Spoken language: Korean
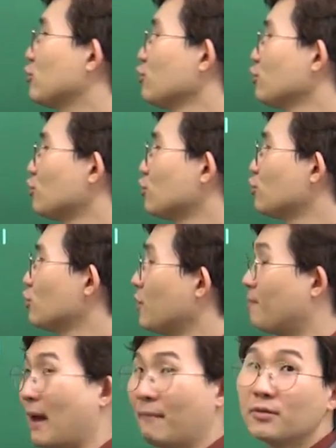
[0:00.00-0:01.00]
이 순수
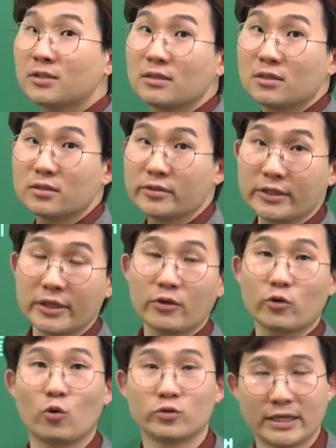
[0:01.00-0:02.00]
수능 100% 이
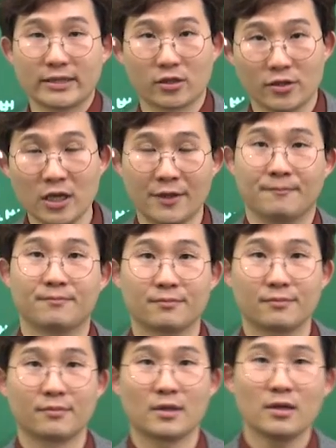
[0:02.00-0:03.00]
교재에서는
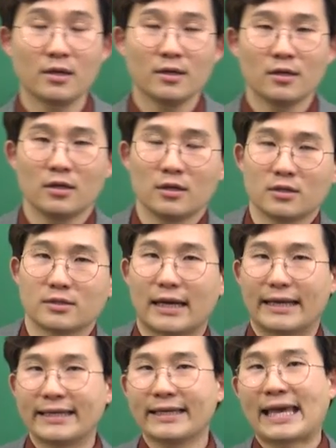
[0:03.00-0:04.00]

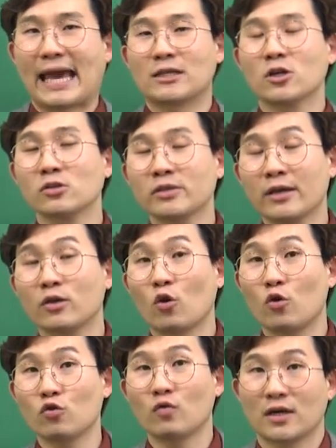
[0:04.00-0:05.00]
자, 이 개정된
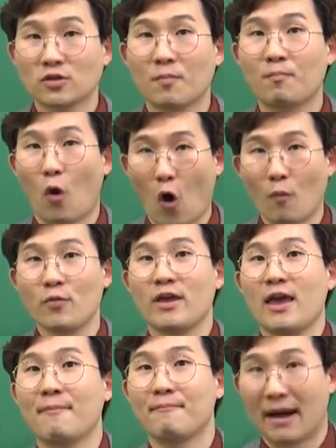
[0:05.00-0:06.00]
교육과정
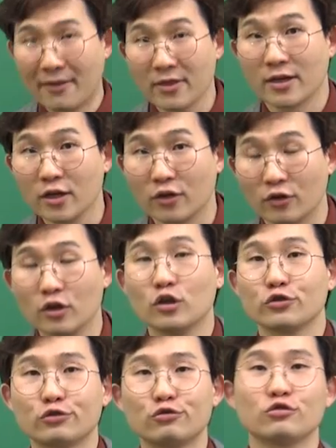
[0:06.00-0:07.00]
범위에 맞는
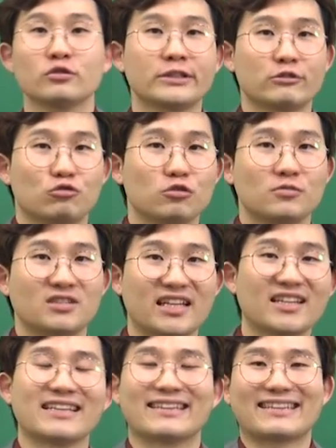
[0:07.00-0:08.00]
수능
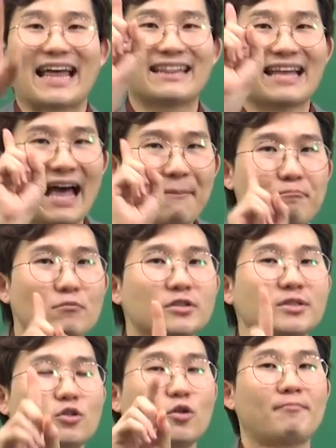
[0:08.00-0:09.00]
기출문제는 단 한
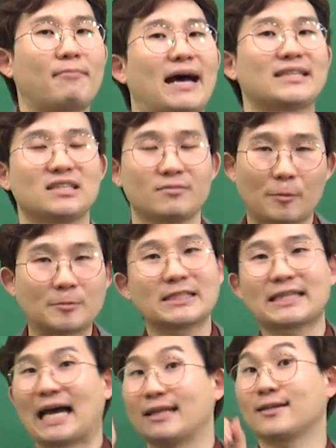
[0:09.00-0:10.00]
문제도
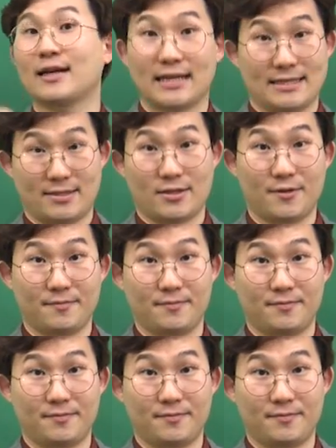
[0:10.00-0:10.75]
빠짐없이 다 들어가 있어.